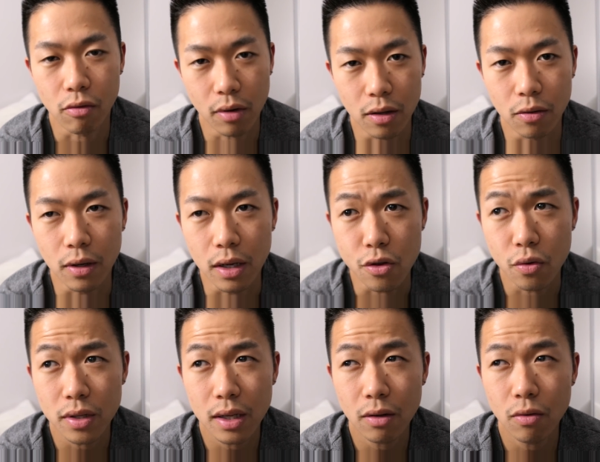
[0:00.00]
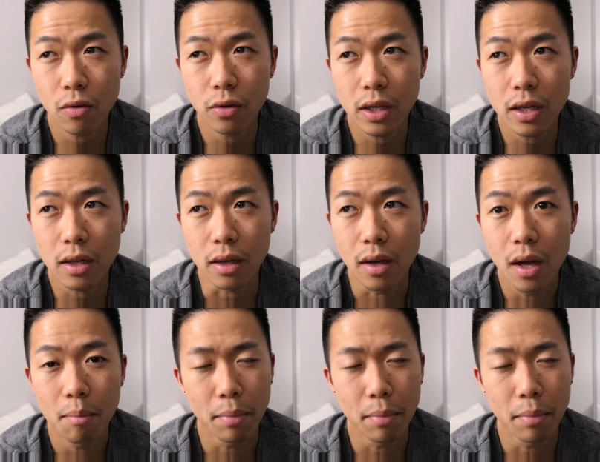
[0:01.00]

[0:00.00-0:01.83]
の受け取り女性の方に